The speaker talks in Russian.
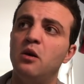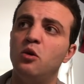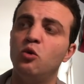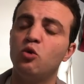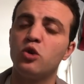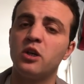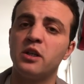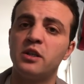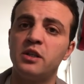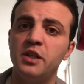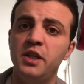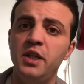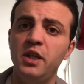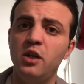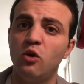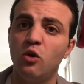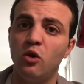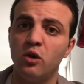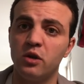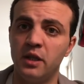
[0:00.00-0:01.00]
уже три
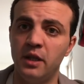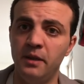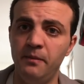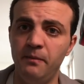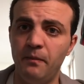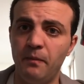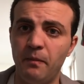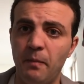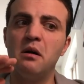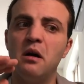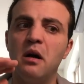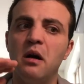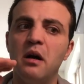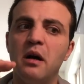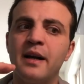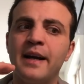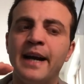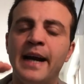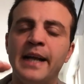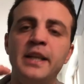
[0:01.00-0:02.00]
года
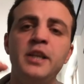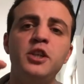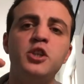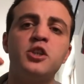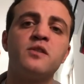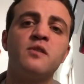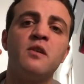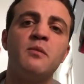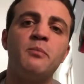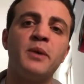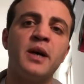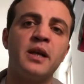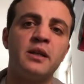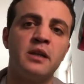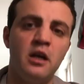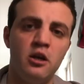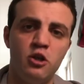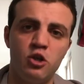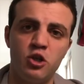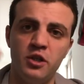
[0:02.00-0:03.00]
количество
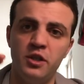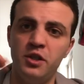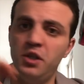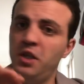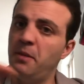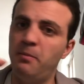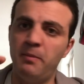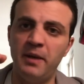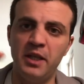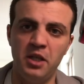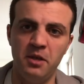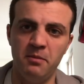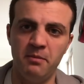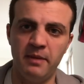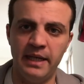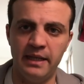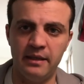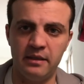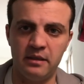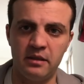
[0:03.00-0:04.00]
продаж не
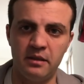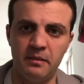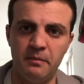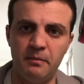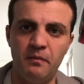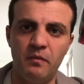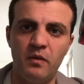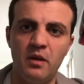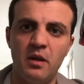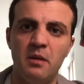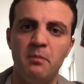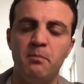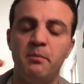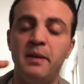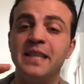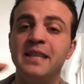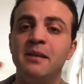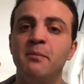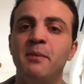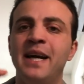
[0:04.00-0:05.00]
поднимается.
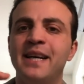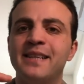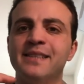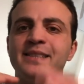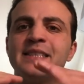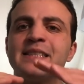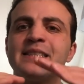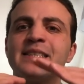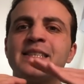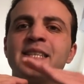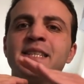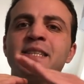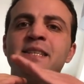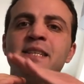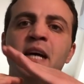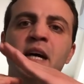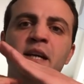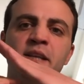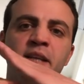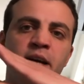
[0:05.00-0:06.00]
Поднимается
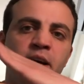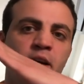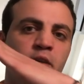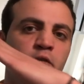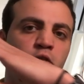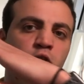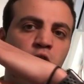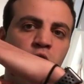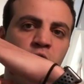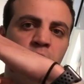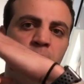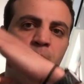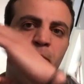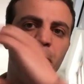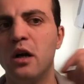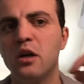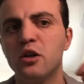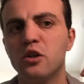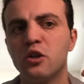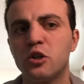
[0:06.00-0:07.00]
цена на iPhone.
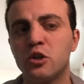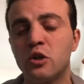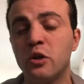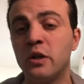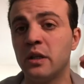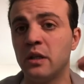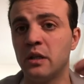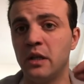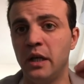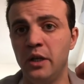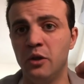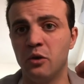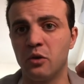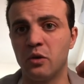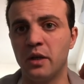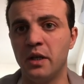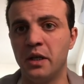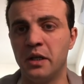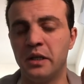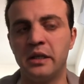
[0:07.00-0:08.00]
Что это
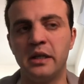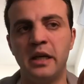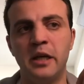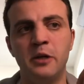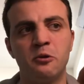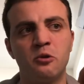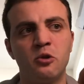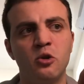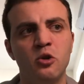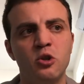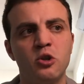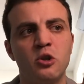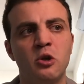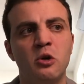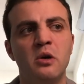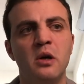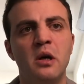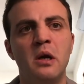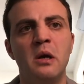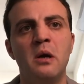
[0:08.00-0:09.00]
дает? Это дает то,
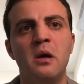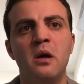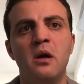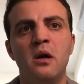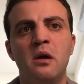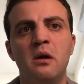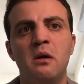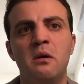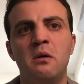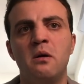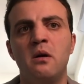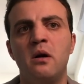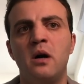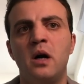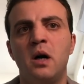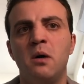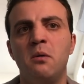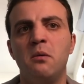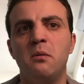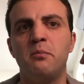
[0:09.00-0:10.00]
что
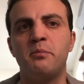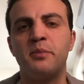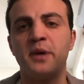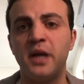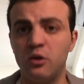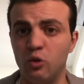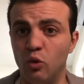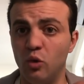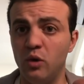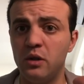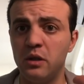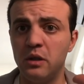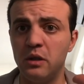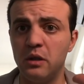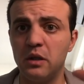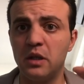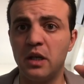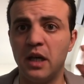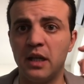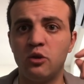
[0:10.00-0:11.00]
а, продукт,
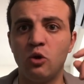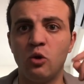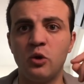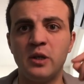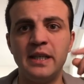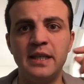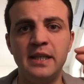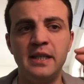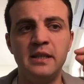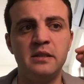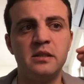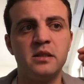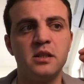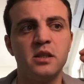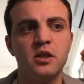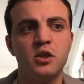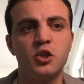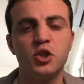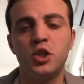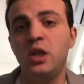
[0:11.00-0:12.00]
который из
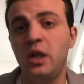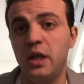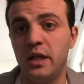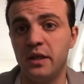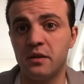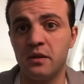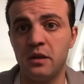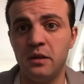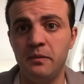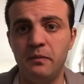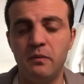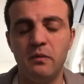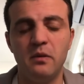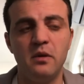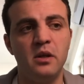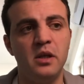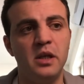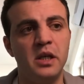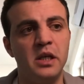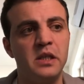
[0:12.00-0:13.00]
железа,
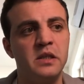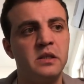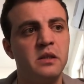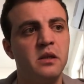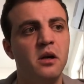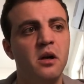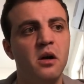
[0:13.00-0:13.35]
из